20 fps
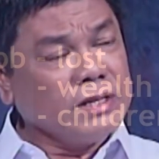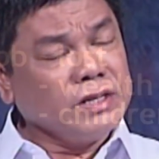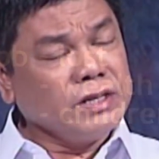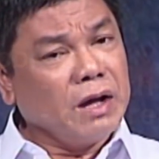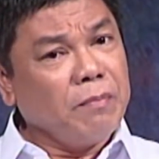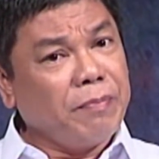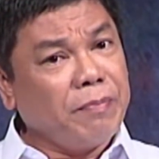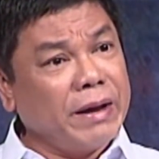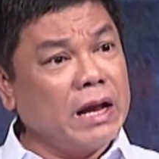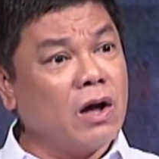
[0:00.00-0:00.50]

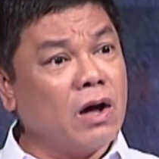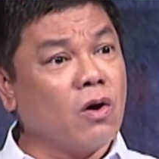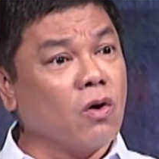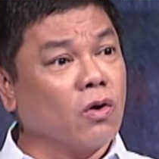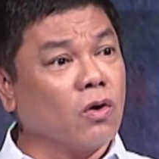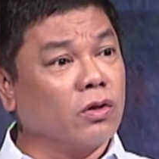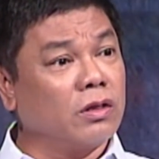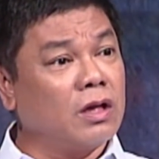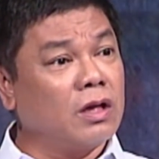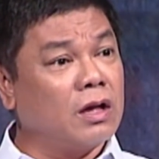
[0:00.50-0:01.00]
siyang
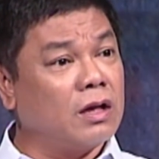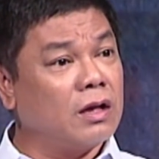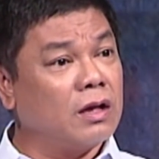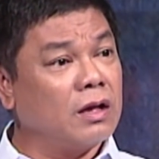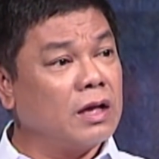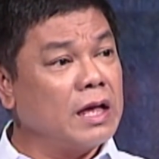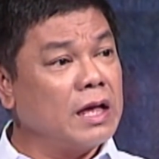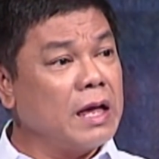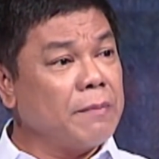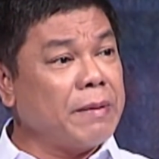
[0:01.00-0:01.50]
panahon
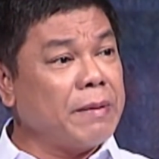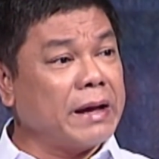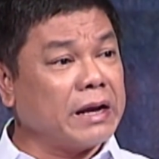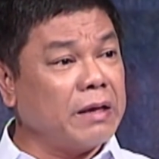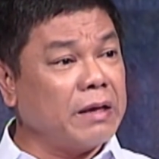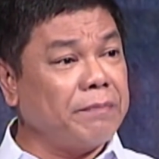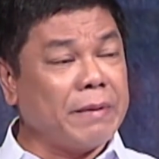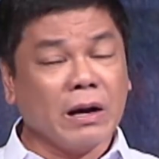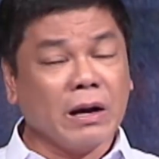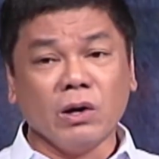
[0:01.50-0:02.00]

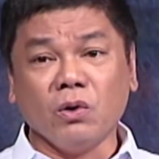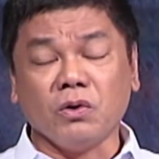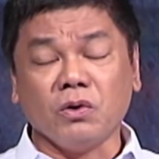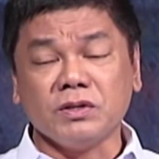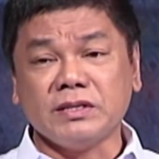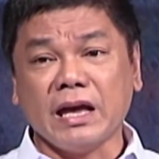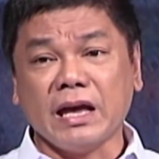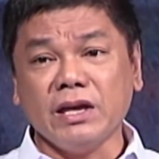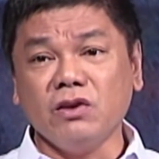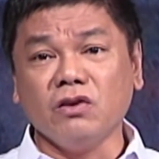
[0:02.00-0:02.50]
para
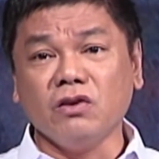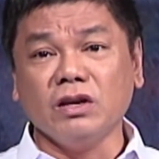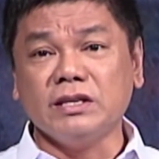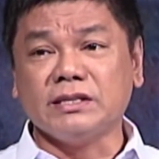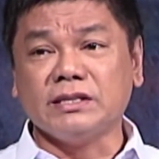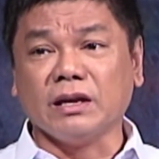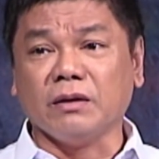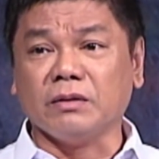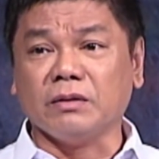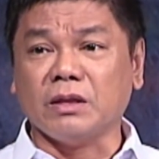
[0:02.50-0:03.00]
ipagluksa yung
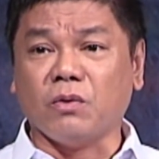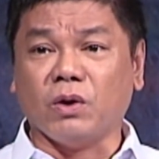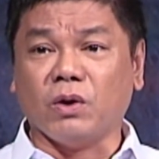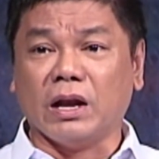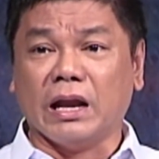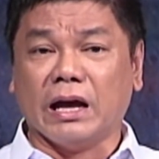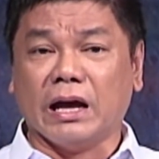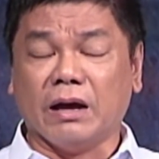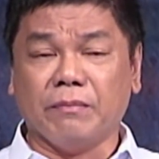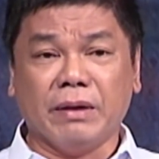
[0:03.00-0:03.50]
isang
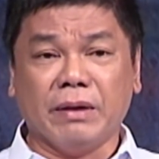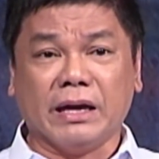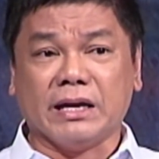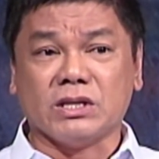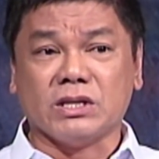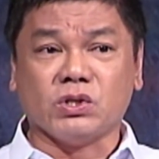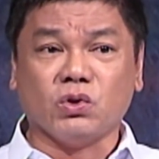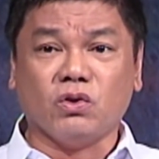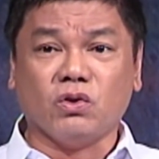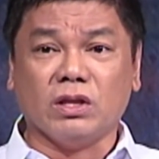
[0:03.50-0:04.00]
nawala, may
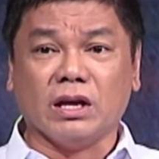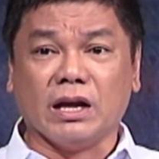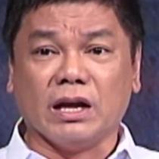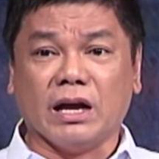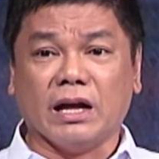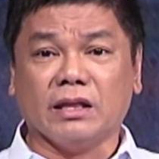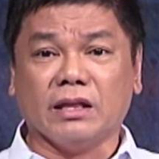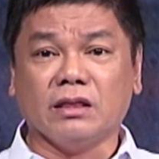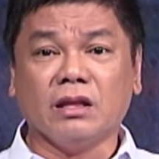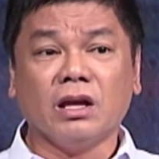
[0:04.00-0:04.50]
kasunod
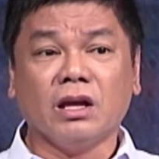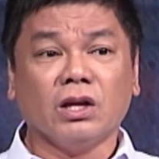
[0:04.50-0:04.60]
agad,